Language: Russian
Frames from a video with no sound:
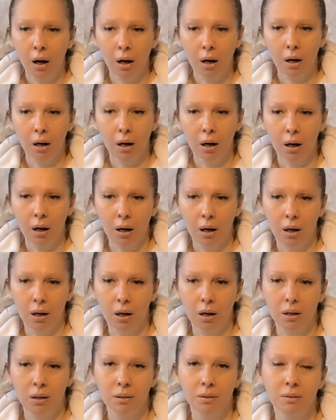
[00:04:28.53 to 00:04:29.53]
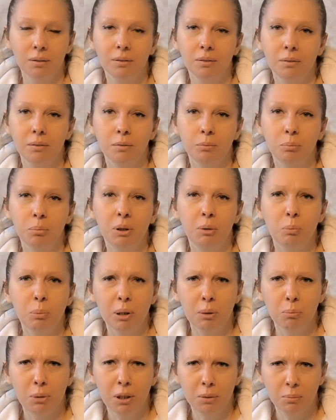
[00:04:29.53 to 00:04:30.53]
А, были
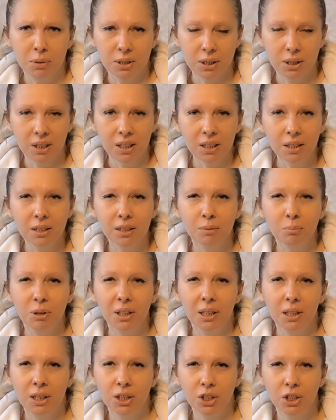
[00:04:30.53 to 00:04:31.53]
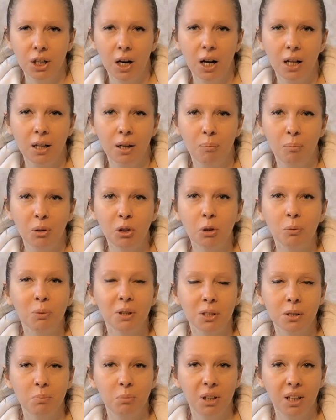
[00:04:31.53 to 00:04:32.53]
проблемы с сердцем, я лежала. Потом
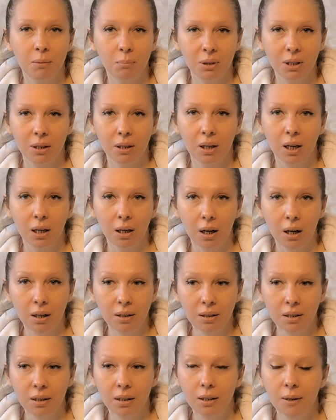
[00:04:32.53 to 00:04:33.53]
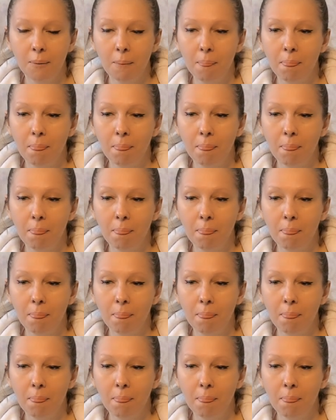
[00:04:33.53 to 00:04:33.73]
я забеременела Агатой.